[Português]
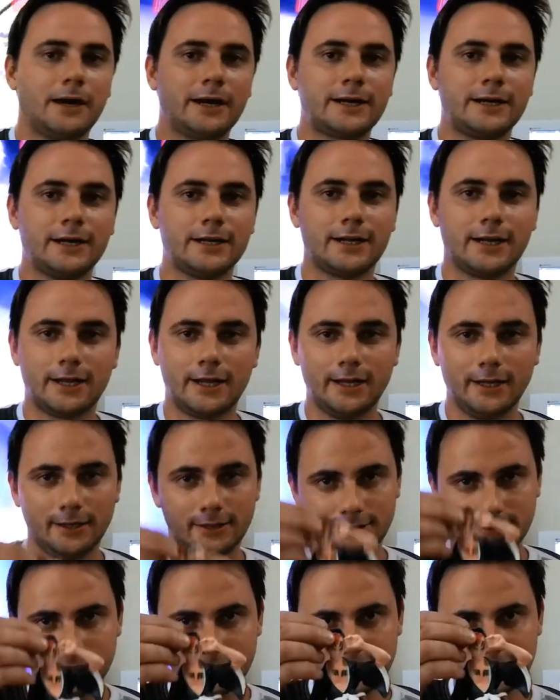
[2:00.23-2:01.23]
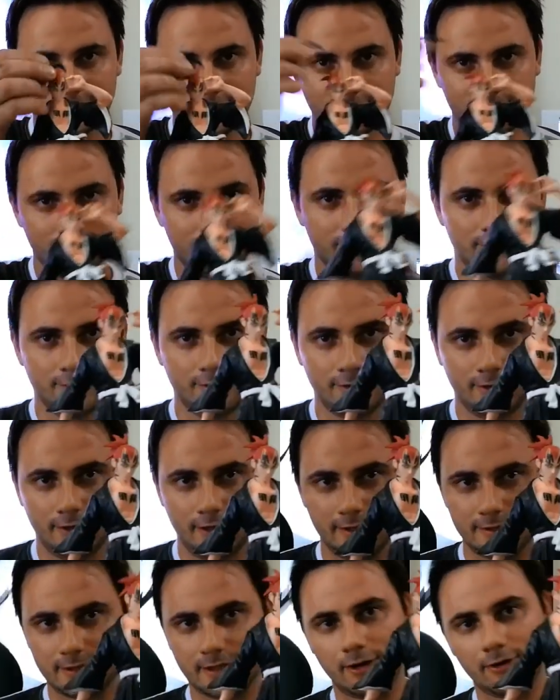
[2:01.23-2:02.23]
Bacana, né?
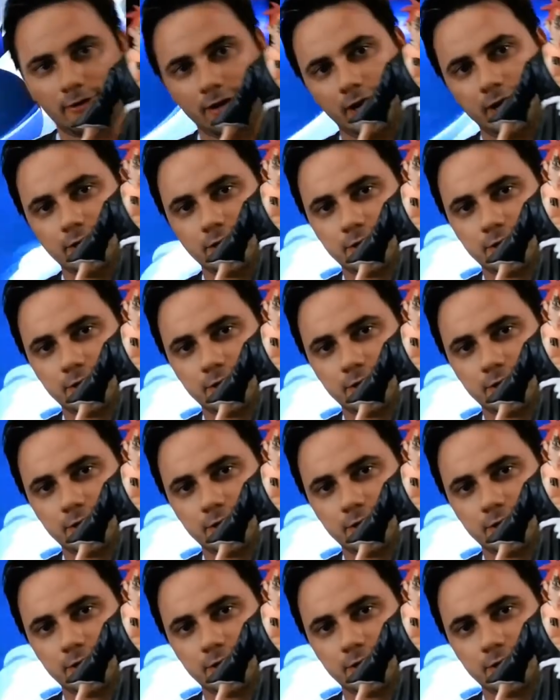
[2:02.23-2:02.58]
Esse aqui é o